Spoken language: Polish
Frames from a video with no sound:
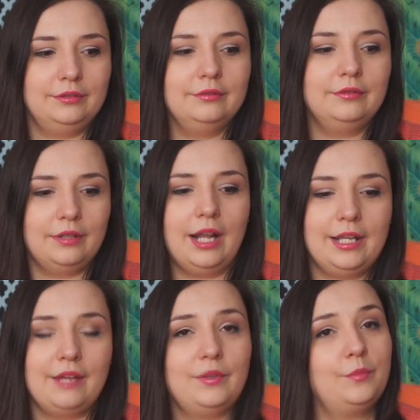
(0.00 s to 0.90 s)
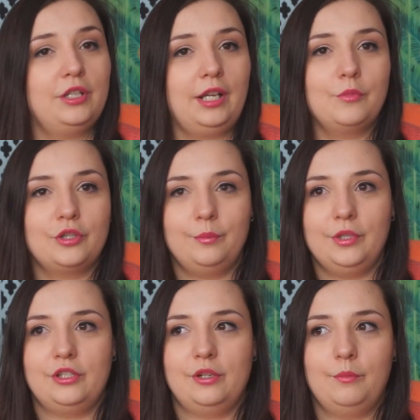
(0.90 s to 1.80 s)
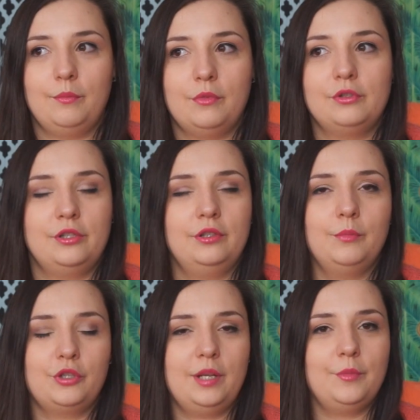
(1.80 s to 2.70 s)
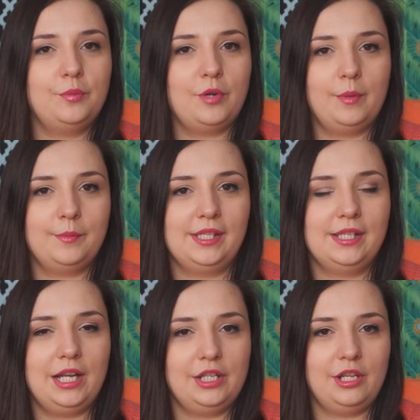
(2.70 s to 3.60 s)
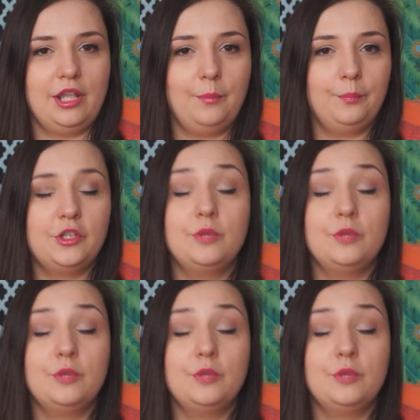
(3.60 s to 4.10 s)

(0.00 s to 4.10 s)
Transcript: y, ale ja wiem, że tak może być, że może, można mieć problem ze znalezieniem.